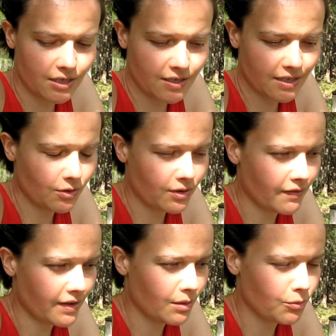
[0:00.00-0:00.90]
J'essaye de
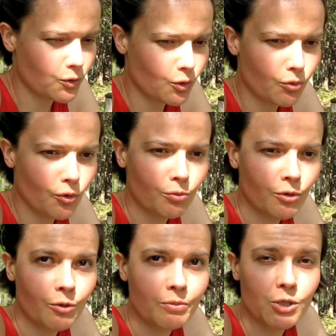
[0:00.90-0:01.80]
travailler un peu sur mon
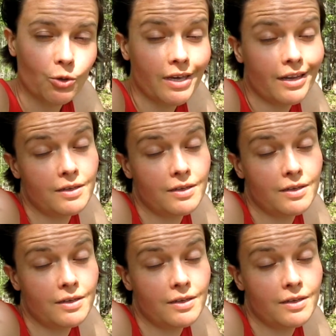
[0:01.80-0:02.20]
roman, mais je regarde des